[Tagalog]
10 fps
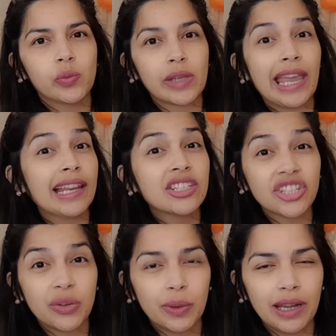kailan
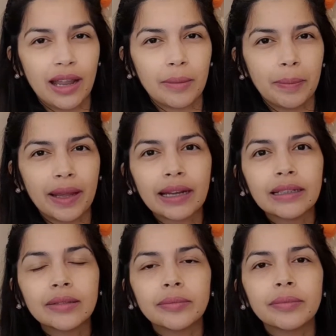siya nawala.
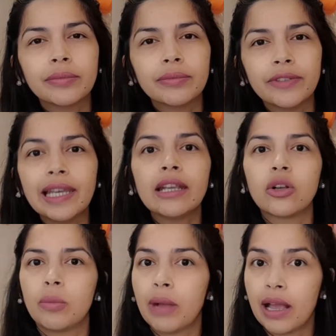Parang feeling
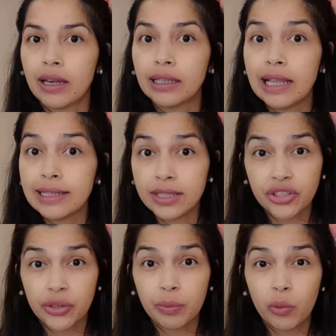ko, mga naglast din
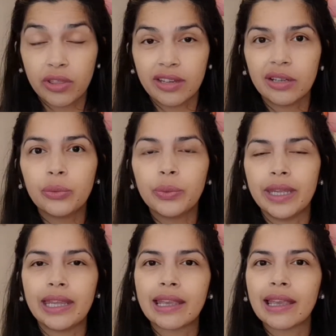siya na more than a
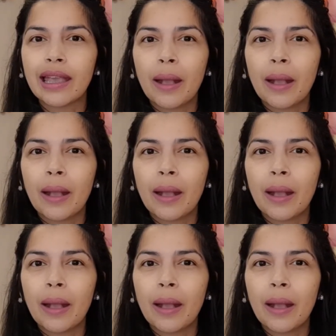week.